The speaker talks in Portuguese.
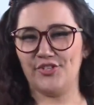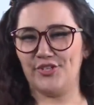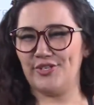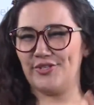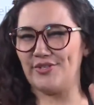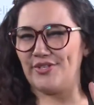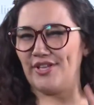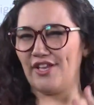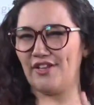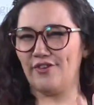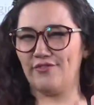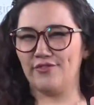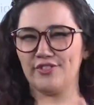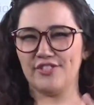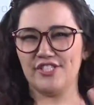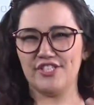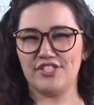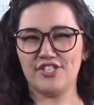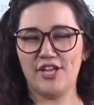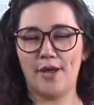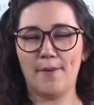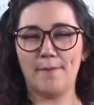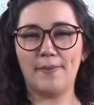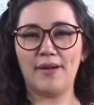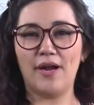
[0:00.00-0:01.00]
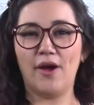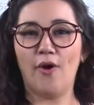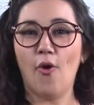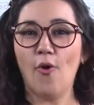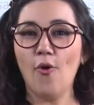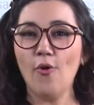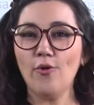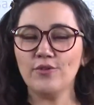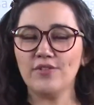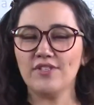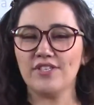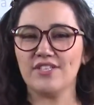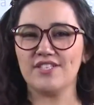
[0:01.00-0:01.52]
isso aí eu vou deixar para
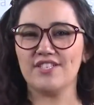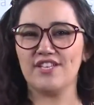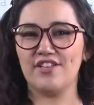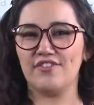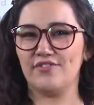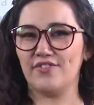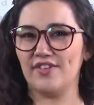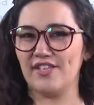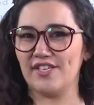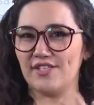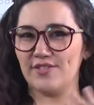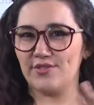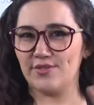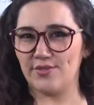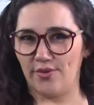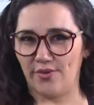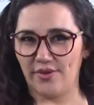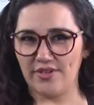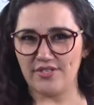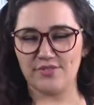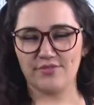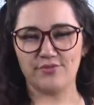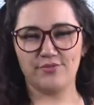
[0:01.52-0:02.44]
outras reflexões